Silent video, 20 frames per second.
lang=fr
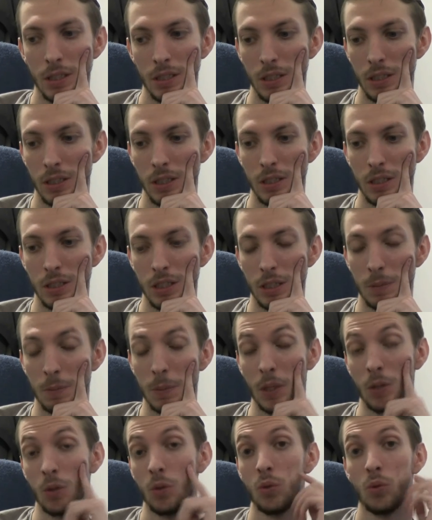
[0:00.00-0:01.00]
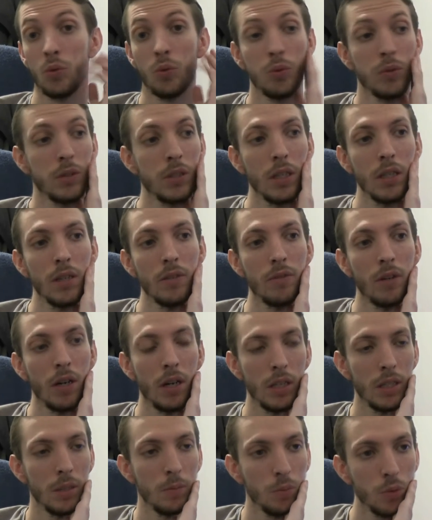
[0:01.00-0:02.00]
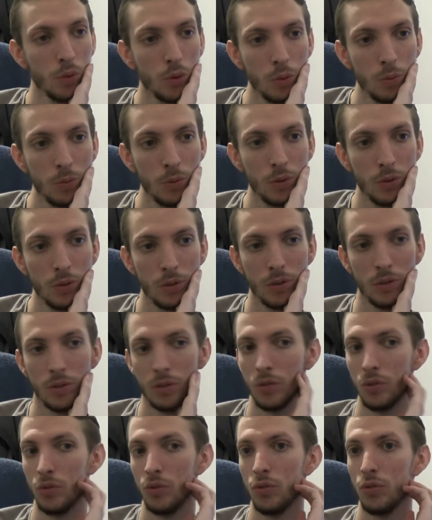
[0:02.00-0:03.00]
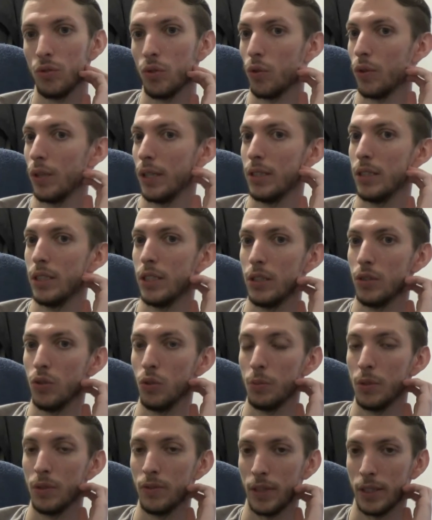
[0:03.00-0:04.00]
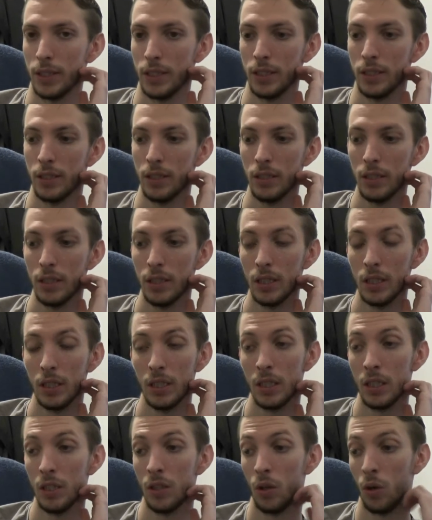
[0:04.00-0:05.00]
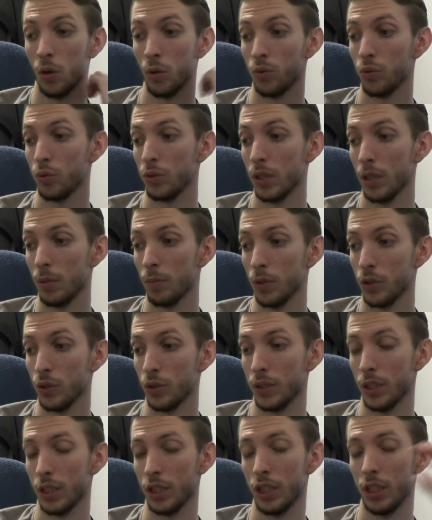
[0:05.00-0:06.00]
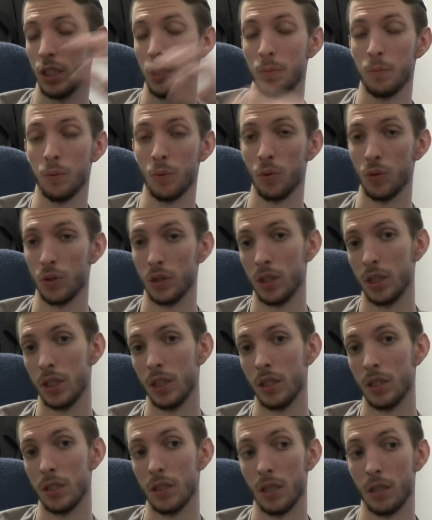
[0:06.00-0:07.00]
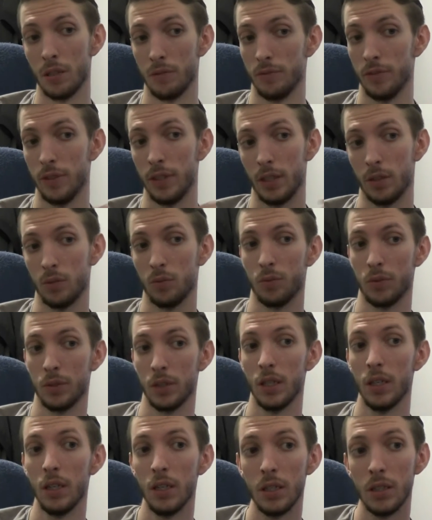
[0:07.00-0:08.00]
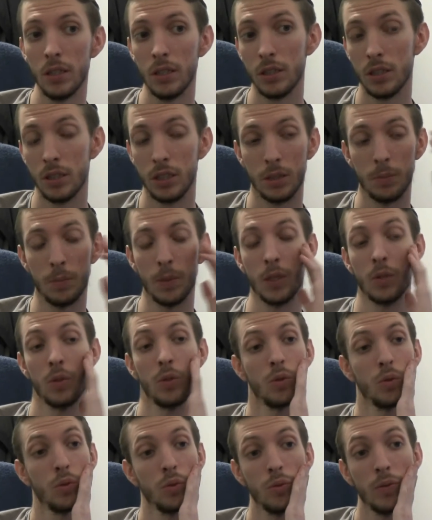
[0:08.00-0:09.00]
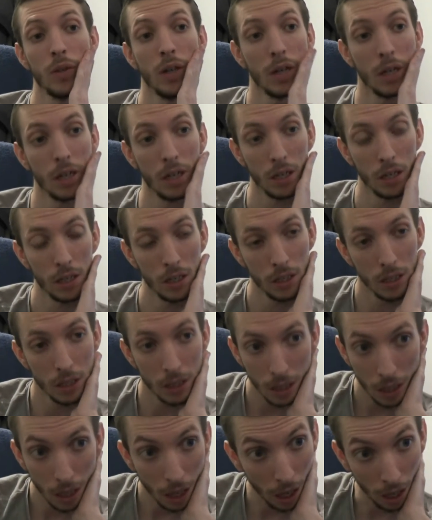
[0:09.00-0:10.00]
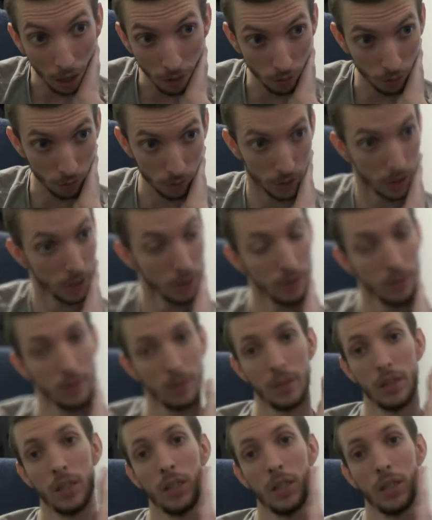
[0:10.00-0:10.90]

Et j'espère que tout ça va aller beaucoup mieux euh, durant l'année 2021. En tout cas, moi je sais que j'ai des projets à faire, tout ça. J'espère que tout va avancer.